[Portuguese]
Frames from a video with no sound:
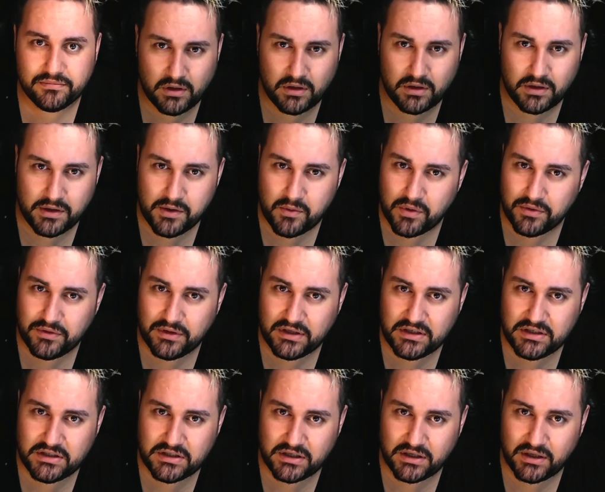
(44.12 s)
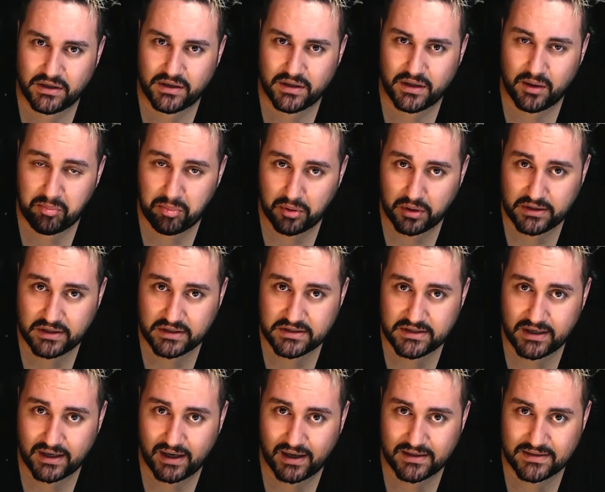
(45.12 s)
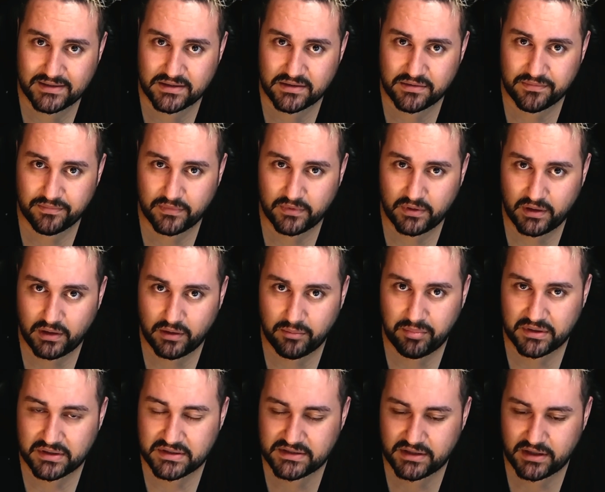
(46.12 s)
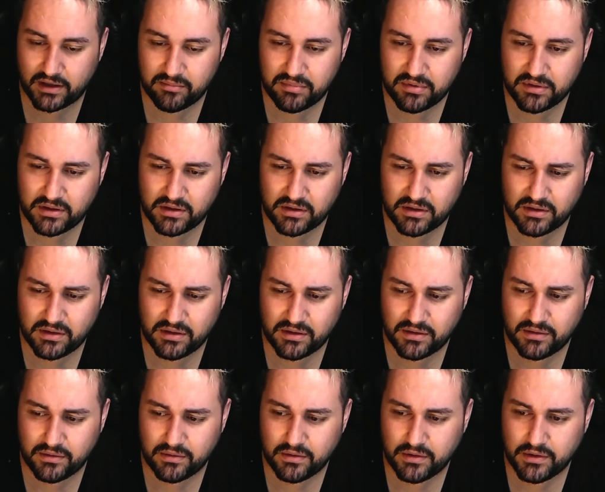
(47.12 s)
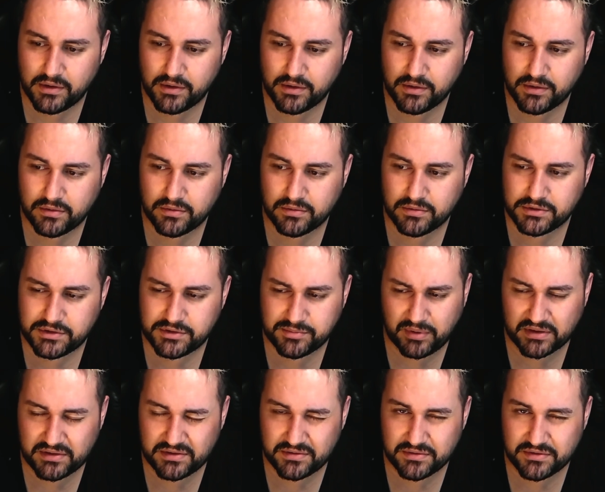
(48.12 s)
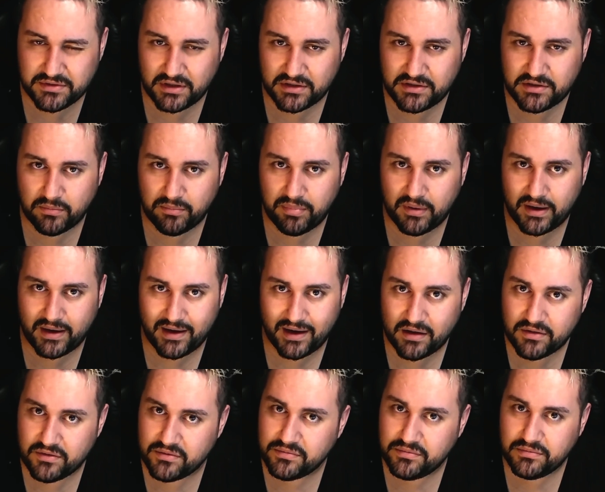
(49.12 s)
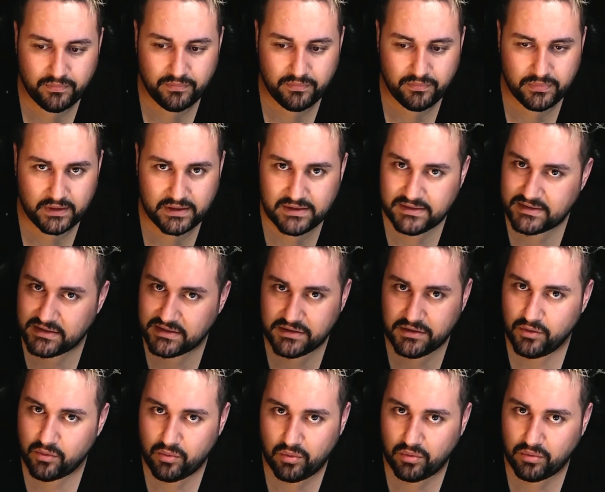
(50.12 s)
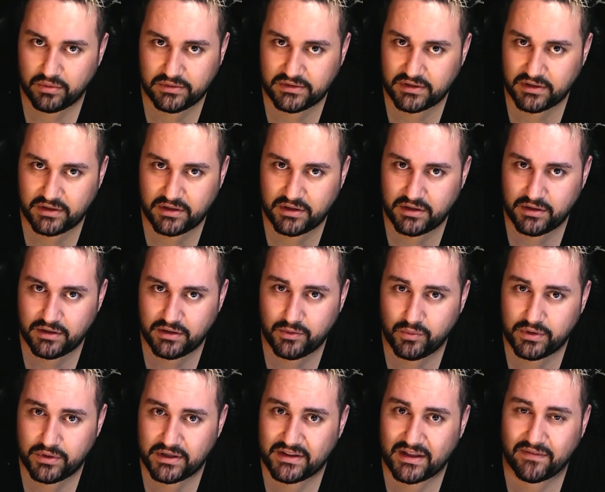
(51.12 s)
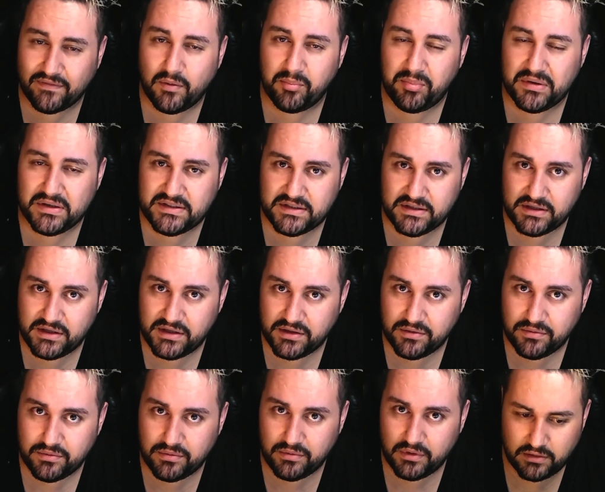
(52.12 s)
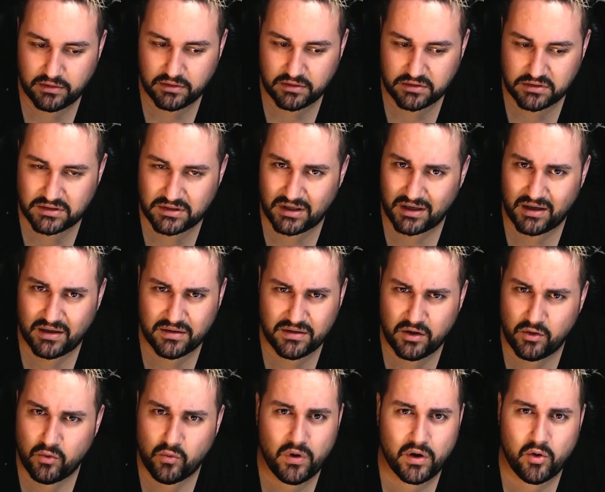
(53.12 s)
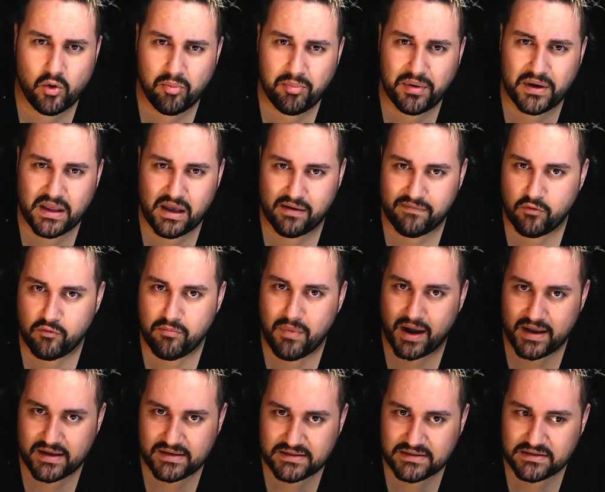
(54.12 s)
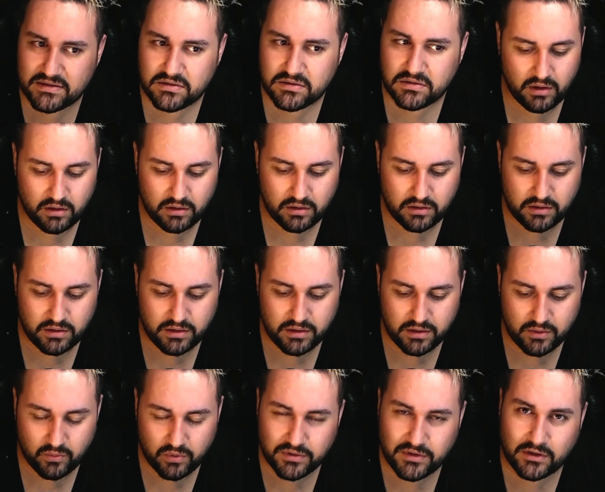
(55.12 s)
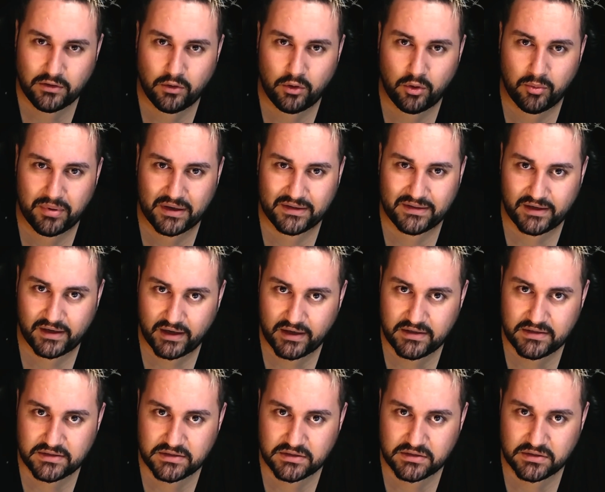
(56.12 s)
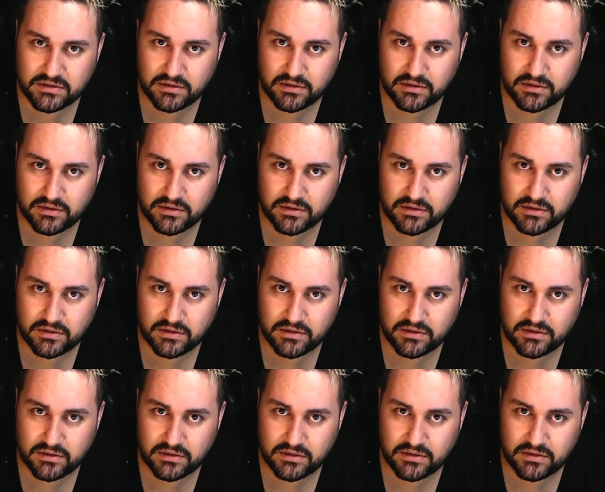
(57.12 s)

E quando ele chega na porta de casa, ele percebe que os passos já tinham parado e se deu conta que o que estava perseguindo já não o acompanhavam mais. E quando ele olhou para trás,